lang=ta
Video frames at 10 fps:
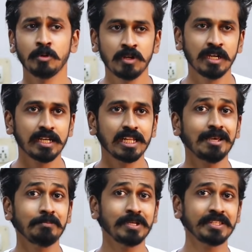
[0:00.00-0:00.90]
பொண்ணுங்கிட்ட
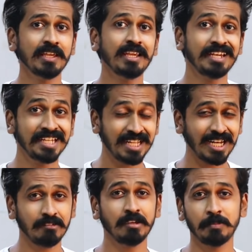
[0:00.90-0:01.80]
இல்லை பசங்கிட்ட
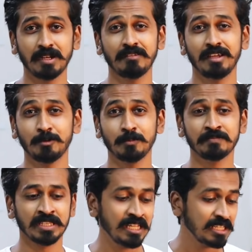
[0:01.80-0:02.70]
நிறையவே பரவி இருக்கும்
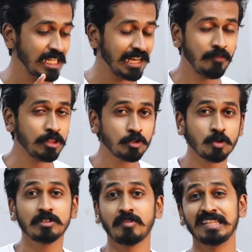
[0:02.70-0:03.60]
இந்த லெவன்த்
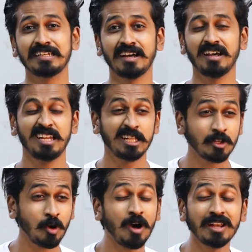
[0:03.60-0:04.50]
டுவெல்த் வந்துட்டா இல்லை
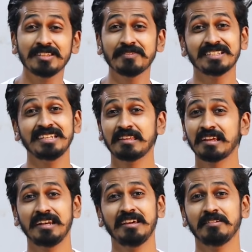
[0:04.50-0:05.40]
இந்த காலேஜ் ஃபஸ்ட் இயர்
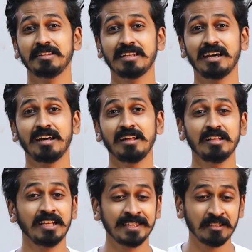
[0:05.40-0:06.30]
செகண்ட் இயர் வந்துட்டா
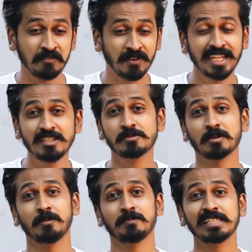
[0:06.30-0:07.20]
இந்த ஃபைட்ஸ்
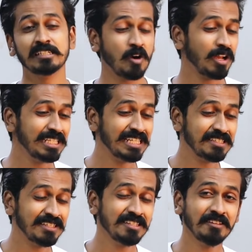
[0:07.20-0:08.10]
இருக்கும் காலேஜில்
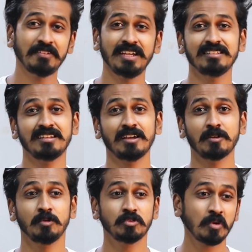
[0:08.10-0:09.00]
சின்ன சின்ன ஃபைட்ஸ்லாம்
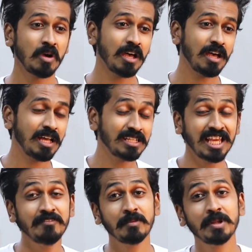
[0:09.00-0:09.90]
இருக்கும் ஸோ அது
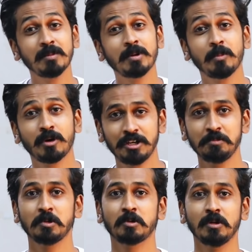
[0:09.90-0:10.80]
லைஃப் அப்படியே நம்மளை புரட்டி
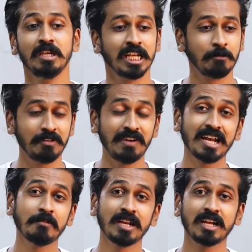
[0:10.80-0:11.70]
போட்டுரும் நம்மளை
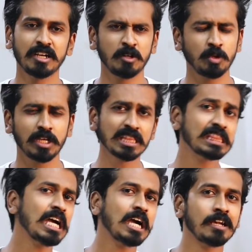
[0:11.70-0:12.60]
வேறு மாதிரி காட்டிடும் ஒரு
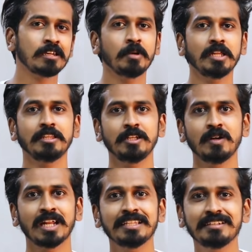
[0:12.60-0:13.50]
கெத்தாக காட்டுற மாதிரி
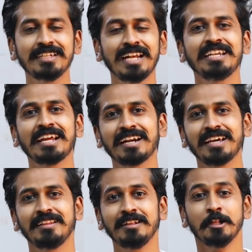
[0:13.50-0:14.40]
தெரியும் ஆனால் அது ரியாலிட்டியே
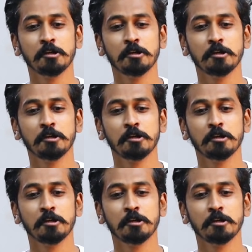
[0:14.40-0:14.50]
கிடையாது